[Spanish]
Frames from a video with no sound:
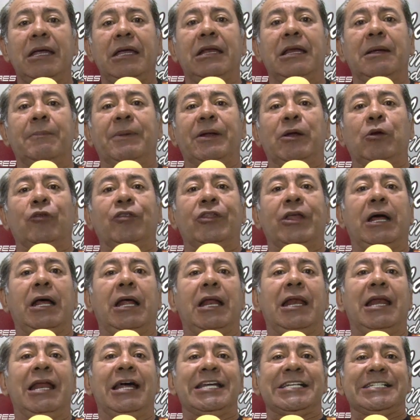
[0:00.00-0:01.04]
y la
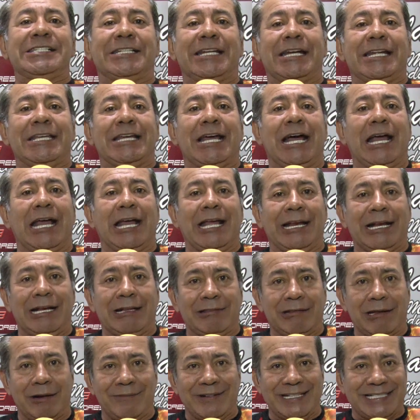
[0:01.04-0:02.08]
pelota la estrella en
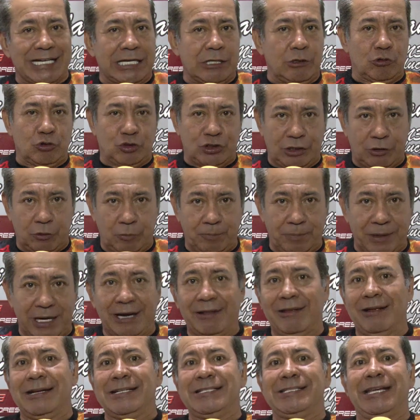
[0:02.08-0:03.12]
el travesaño, se lo
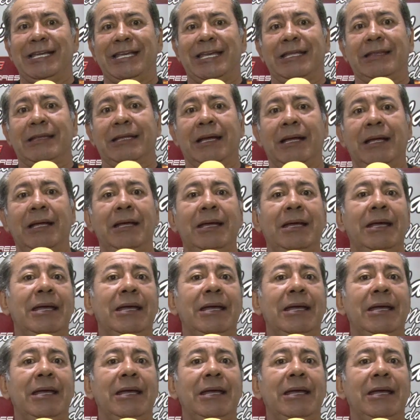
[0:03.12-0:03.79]
pierde Aristelleta.